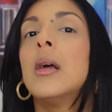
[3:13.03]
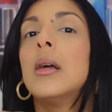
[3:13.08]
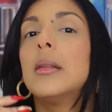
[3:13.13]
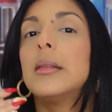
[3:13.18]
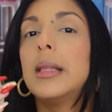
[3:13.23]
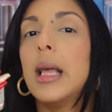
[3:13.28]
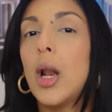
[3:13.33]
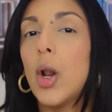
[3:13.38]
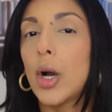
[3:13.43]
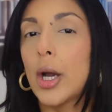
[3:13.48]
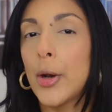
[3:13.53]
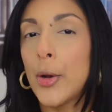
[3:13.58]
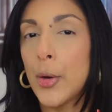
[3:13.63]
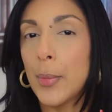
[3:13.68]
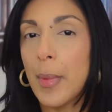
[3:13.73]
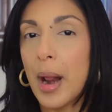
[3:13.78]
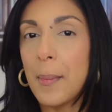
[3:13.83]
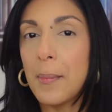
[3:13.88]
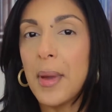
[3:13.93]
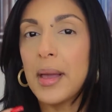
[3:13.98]
de lo que
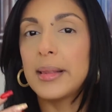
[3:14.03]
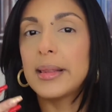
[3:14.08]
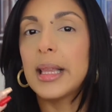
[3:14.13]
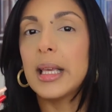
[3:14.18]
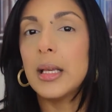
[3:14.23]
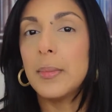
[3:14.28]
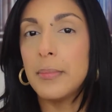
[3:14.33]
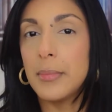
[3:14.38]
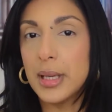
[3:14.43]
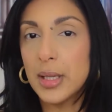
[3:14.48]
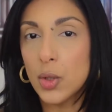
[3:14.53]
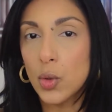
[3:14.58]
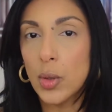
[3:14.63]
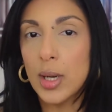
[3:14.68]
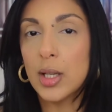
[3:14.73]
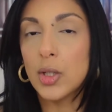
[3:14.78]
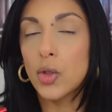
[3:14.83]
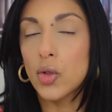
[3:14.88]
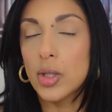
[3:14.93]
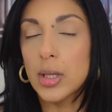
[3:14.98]
normalmente me
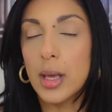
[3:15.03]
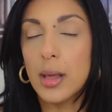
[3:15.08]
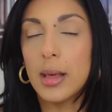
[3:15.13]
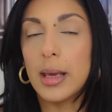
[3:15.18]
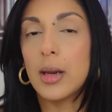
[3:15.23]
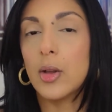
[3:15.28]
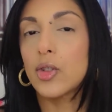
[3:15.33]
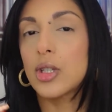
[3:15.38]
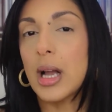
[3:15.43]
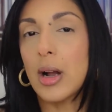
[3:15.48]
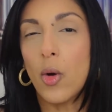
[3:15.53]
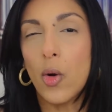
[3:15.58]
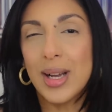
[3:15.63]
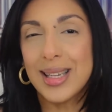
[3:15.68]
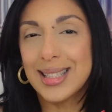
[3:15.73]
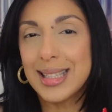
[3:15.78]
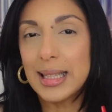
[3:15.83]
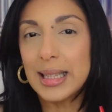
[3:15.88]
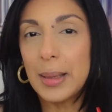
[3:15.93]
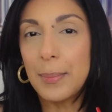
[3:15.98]
suele suceder, o sea, con
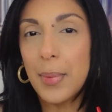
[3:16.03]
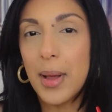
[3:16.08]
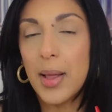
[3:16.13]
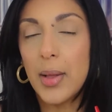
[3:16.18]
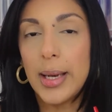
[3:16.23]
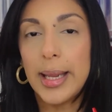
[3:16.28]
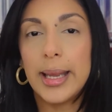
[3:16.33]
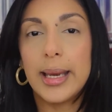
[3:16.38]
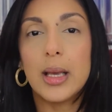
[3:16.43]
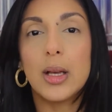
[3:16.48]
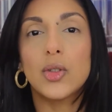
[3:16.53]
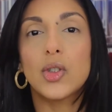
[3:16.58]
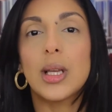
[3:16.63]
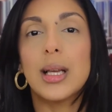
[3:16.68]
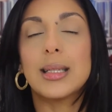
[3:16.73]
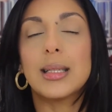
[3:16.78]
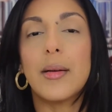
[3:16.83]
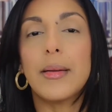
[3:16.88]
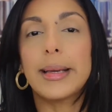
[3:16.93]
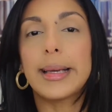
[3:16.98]
este tipo de línea,
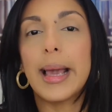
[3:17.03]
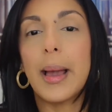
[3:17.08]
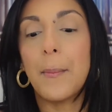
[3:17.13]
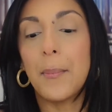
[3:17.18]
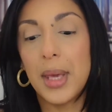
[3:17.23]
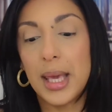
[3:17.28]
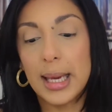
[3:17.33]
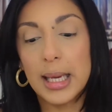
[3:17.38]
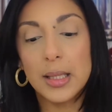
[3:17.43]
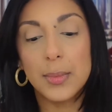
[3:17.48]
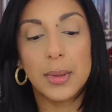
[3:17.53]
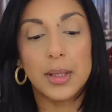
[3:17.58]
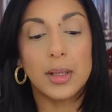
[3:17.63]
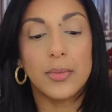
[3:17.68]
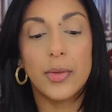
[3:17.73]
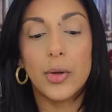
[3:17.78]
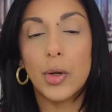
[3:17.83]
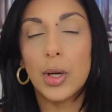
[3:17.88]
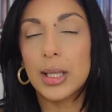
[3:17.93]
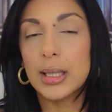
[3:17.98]
ustedes saben que a mí en
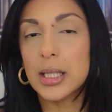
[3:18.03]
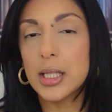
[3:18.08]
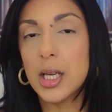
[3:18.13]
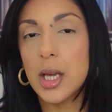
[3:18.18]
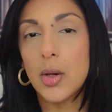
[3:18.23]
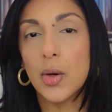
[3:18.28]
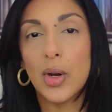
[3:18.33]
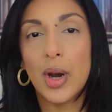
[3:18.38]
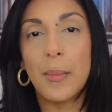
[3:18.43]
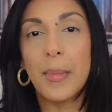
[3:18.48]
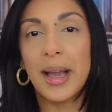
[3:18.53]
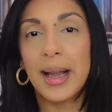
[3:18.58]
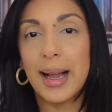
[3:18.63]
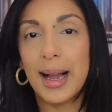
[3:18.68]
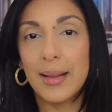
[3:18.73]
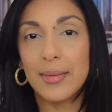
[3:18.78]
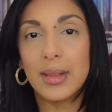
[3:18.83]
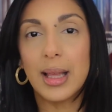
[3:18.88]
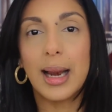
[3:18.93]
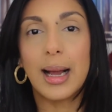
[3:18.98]
específico Natasha Denona me
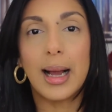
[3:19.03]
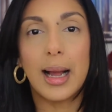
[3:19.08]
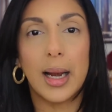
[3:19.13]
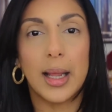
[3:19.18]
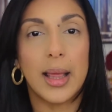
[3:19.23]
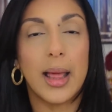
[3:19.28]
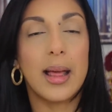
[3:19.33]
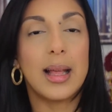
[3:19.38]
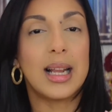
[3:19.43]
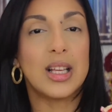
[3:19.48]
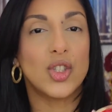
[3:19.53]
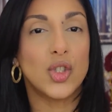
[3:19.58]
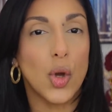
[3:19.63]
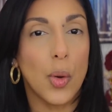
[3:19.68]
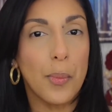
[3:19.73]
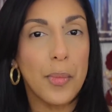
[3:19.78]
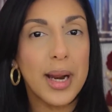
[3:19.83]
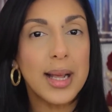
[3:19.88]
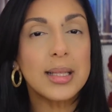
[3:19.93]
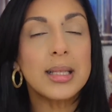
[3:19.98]
encanta la calidad de las
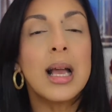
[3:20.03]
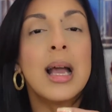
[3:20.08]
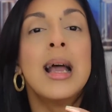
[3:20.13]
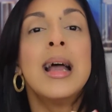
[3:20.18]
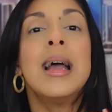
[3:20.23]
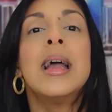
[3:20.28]
sombras